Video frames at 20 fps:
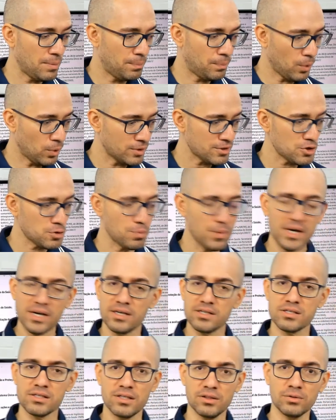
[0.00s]
pouca
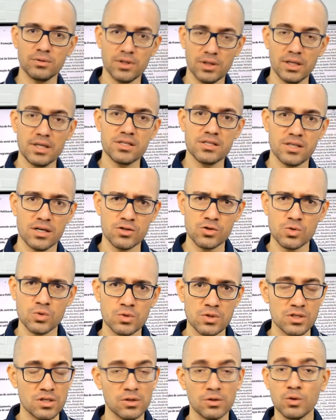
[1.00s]
experiência dentro desses
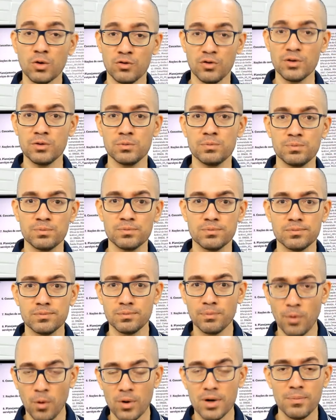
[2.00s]
assuntos, e estou falando
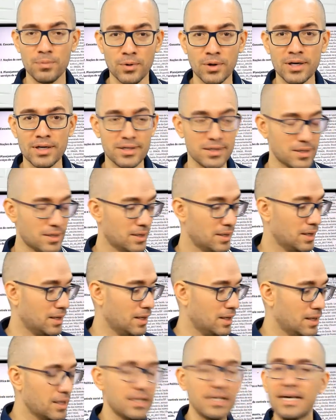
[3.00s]
pouca porque
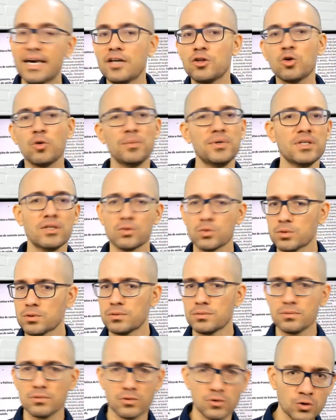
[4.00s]
ninguém domina
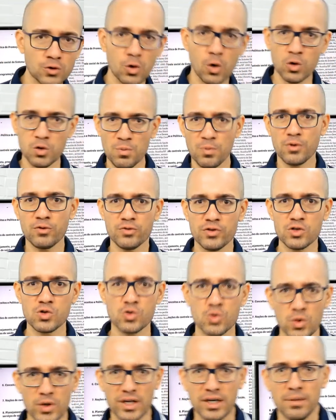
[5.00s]
tudo. Todo
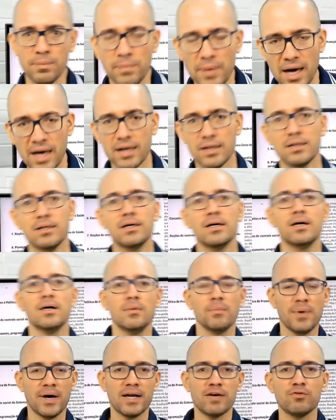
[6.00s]
professor ele para
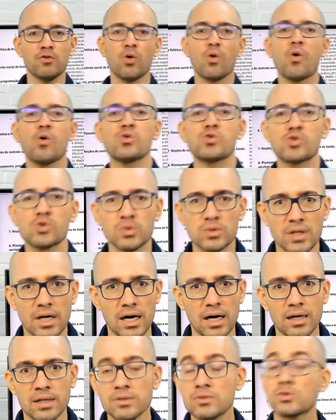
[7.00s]
peraí, vou
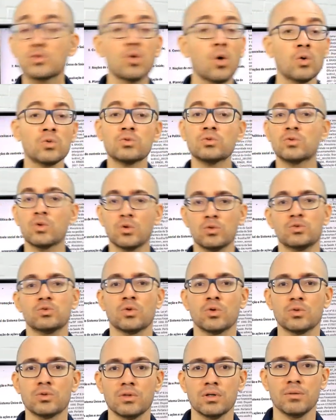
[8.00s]
consultar todo, todo,
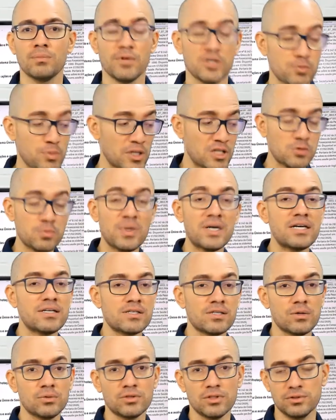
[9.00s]
todo. Mas pela
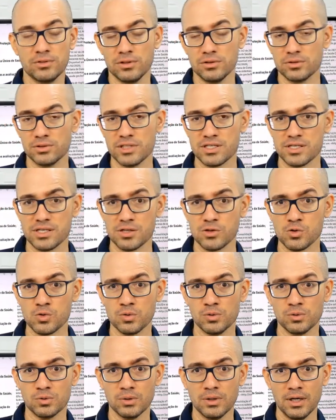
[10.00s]
experiência que eu tenho dentro desse
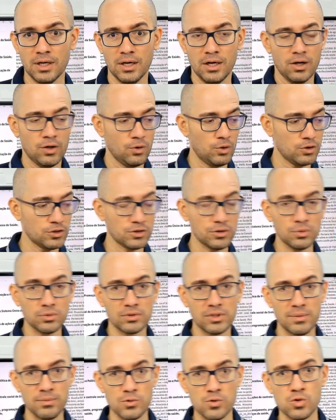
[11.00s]
assunto, nós não
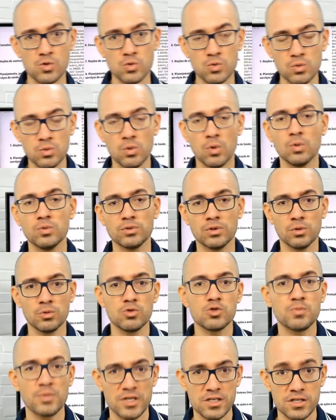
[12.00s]
temos um conteúdo
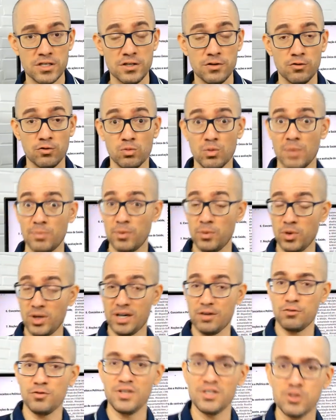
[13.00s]
específico, uma
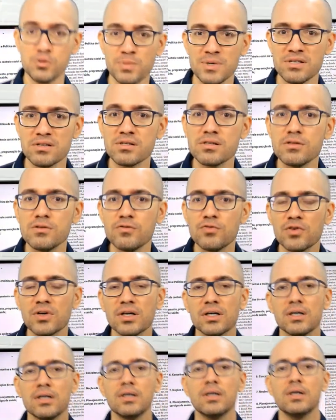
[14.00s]
bibliografia
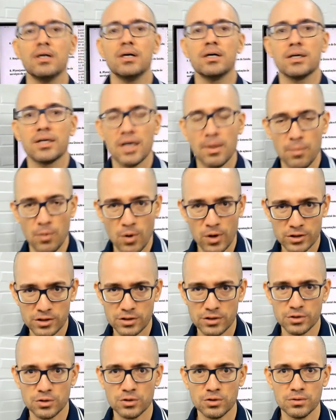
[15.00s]
específica que
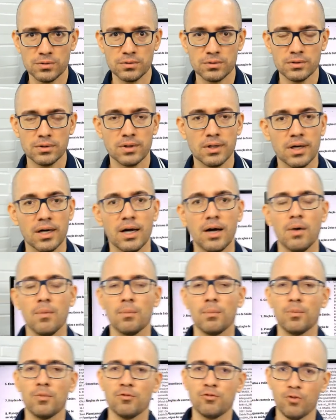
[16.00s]
aborde isso.
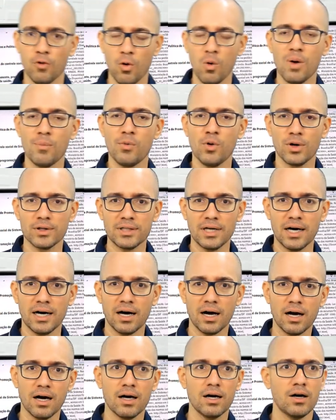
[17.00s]
Vou
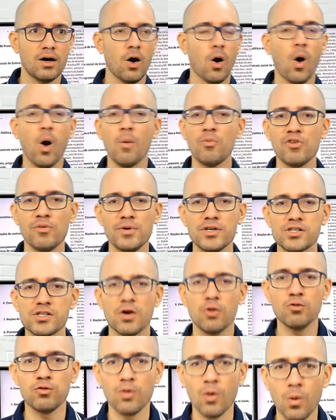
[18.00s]
abordar? Obviamente
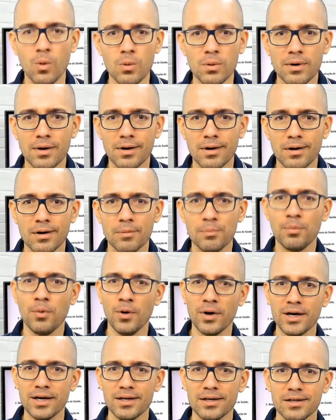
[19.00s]
que eu vou.
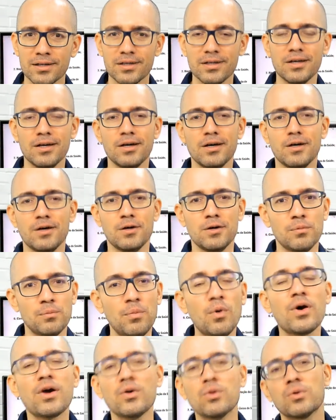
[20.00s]
Por quê?
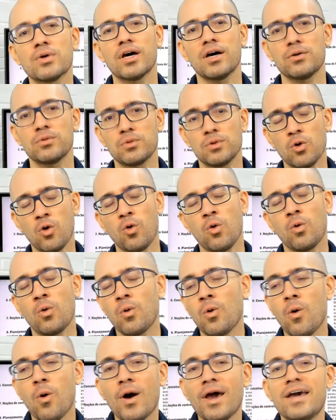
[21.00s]
Porque eu não quero
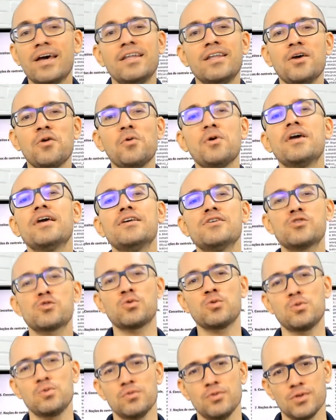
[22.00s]
correr nenhum
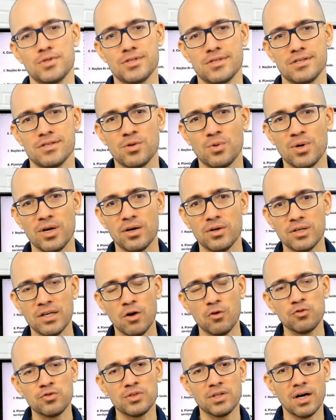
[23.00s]
risco com vocês. Eu quero que
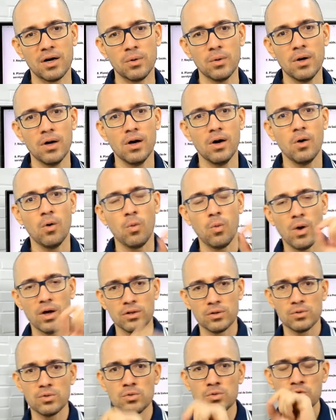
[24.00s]
ao final o
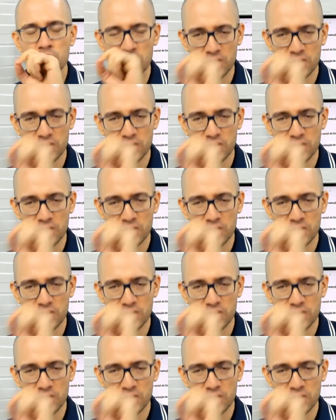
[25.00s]
aluno